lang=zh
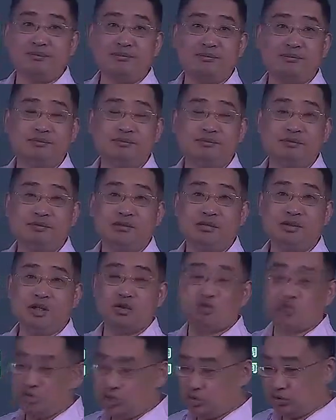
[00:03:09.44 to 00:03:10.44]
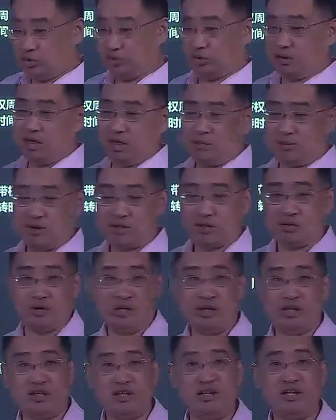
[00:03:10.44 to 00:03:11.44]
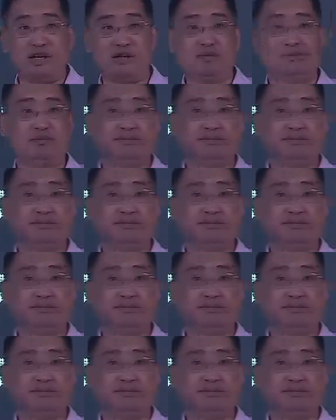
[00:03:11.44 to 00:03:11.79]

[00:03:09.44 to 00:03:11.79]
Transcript: 也就是说就绪队里边就 A 一个人，那